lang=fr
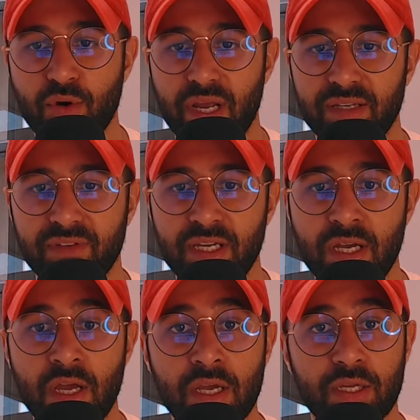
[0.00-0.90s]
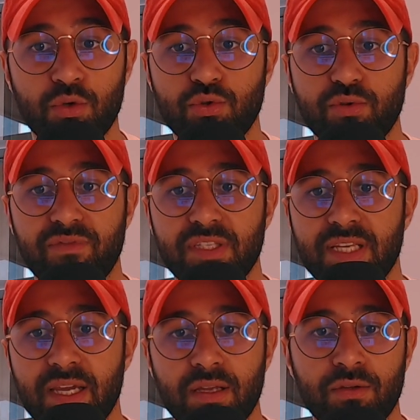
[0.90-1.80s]
qualifié, il lui
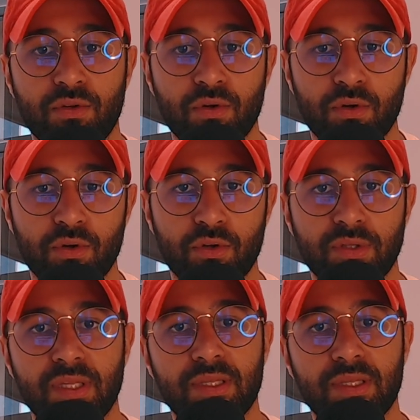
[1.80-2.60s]
suffisait de,